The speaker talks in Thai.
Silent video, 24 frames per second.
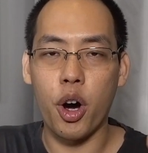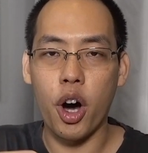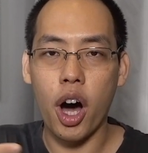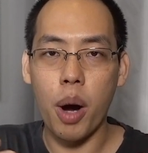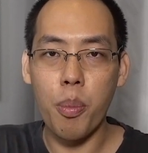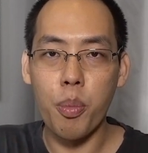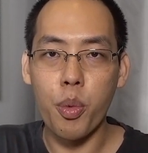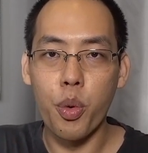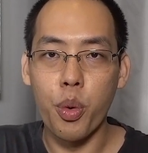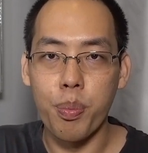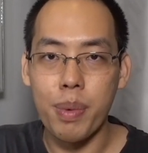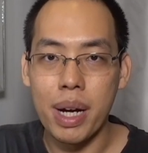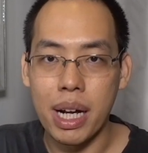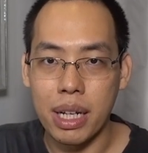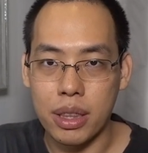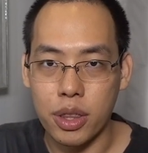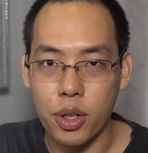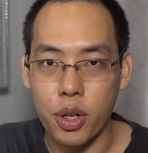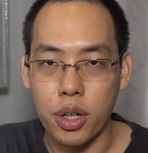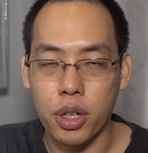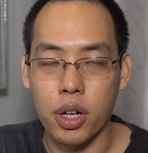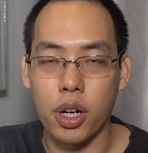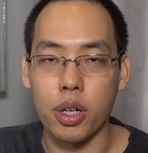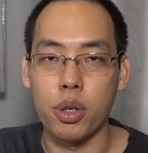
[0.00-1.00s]
ข้อมูลเบื้อง
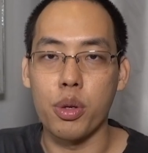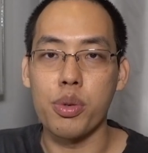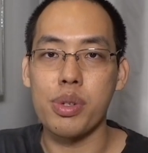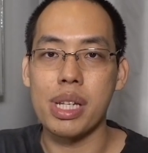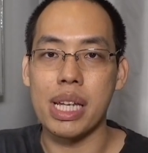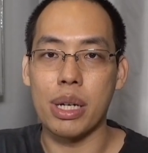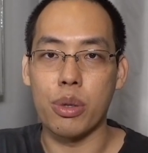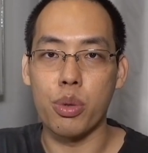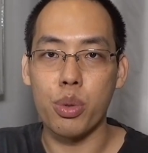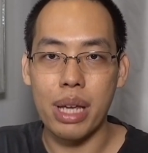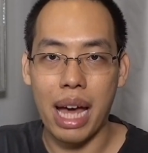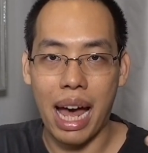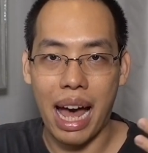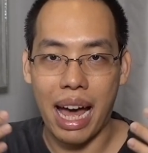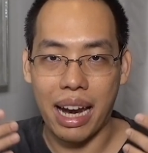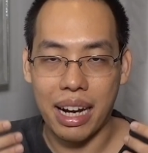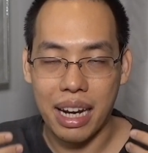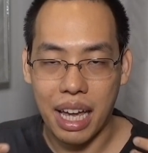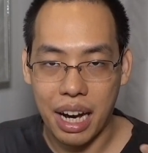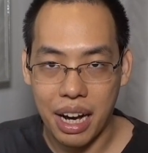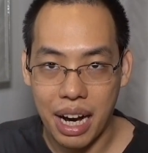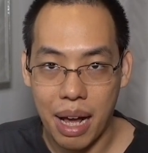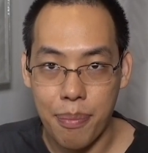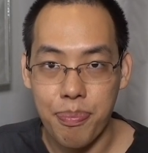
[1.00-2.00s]
ต้นของทุกสิ่งทุกอย่าง
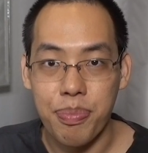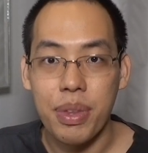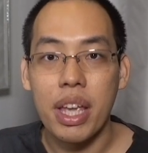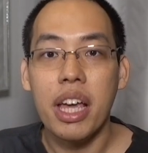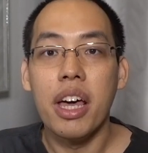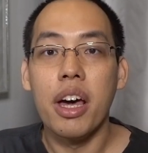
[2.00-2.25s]
นะครับ